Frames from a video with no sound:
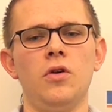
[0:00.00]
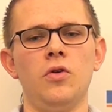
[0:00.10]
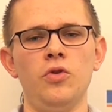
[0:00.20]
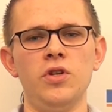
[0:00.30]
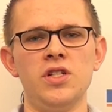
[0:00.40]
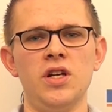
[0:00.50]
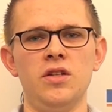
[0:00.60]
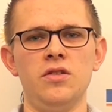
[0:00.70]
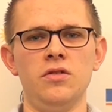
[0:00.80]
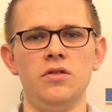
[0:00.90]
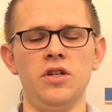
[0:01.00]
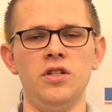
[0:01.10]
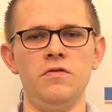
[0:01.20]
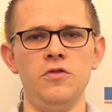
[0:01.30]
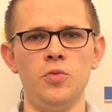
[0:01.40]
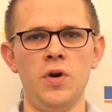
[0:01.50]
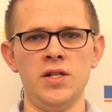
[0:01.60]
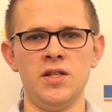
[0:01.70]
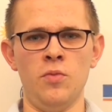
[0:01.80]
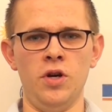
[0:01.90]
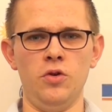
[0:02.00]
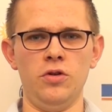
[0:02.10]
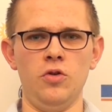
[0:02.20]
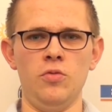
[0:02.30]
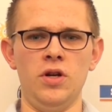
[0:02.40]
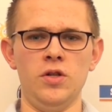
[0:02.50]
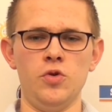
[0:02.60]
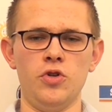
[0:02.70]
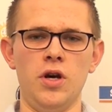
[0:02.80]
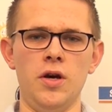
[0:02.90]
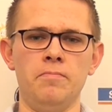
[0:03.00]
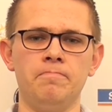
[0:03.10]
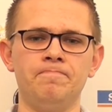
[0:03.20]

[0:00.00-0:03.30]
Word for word: Und das hat äh, richtig viel Spaß gemacht, auch darüber dann zu schreiben.